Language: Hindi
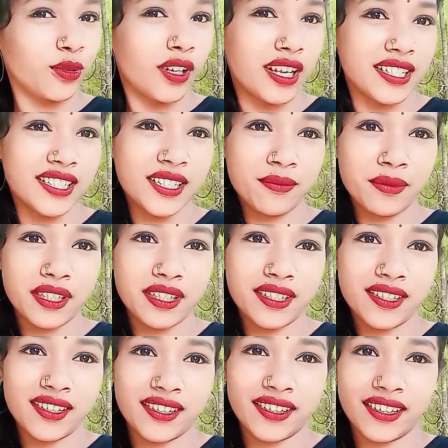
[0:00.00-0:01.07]
रास्ते में
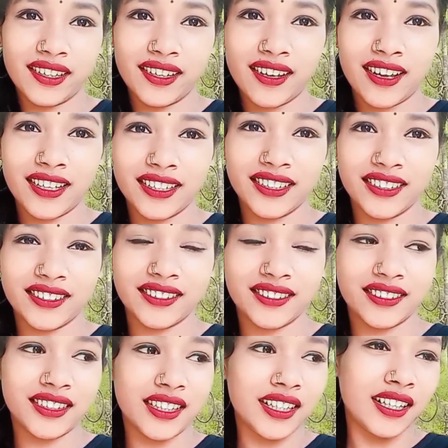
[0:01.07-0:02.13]
चल रहे हैं आ रहे
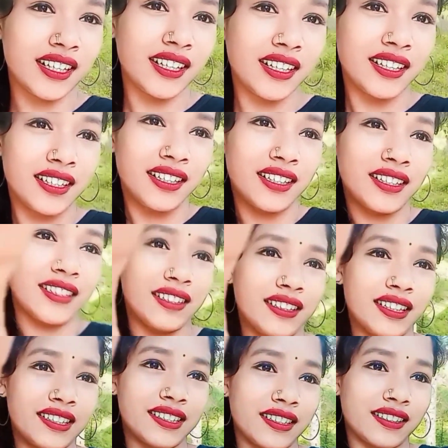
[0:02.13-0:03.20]

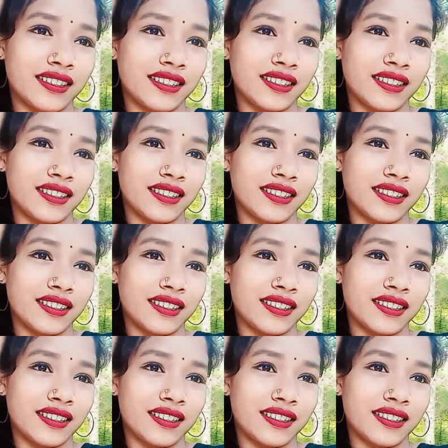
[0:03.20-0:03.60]
हैं देख सकते